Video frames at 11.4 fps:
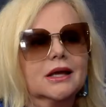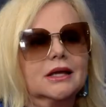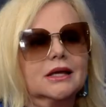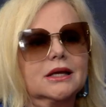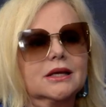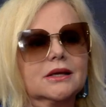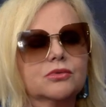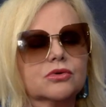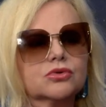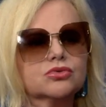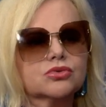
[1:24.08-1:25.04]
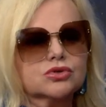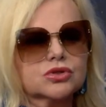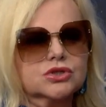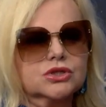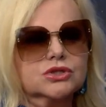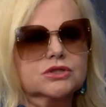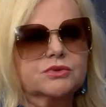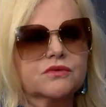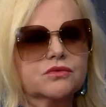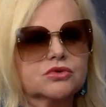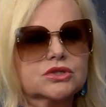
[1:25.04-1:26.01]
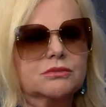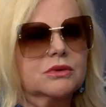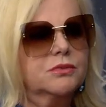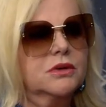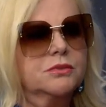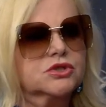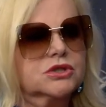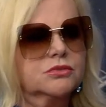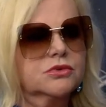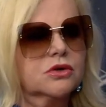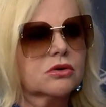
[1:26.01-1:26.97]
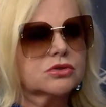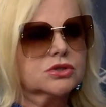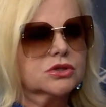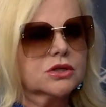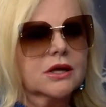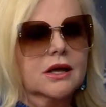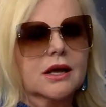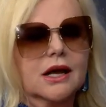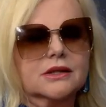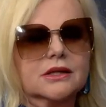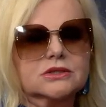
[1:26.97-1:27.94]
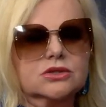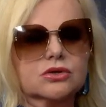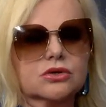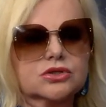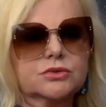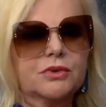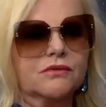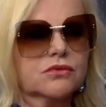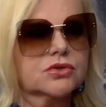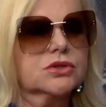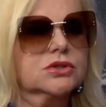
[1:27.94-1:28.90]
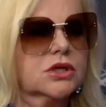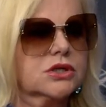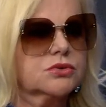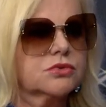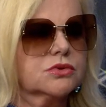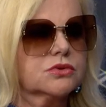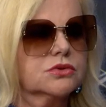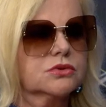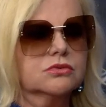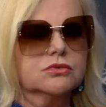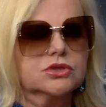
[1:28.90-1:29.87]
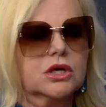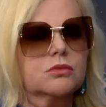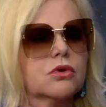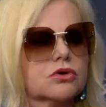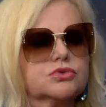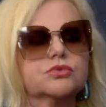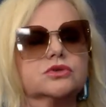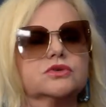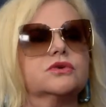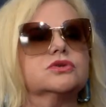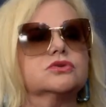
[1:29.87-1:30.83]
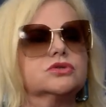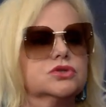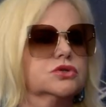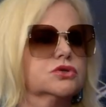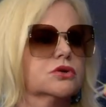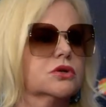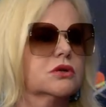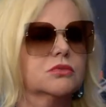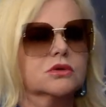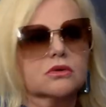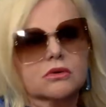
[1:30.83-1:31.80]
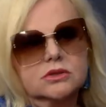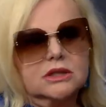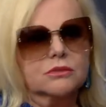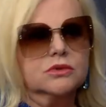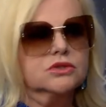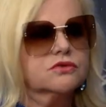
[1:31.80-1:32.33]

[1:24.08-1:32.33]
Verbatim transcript: e, i było dużo dzieci, sprawiło, że nam nie byli potrzebni dorośli. A teraz dorośli bawią się z dziećmi, 7, 8, 9, 10-letnimi. To jest dla mnie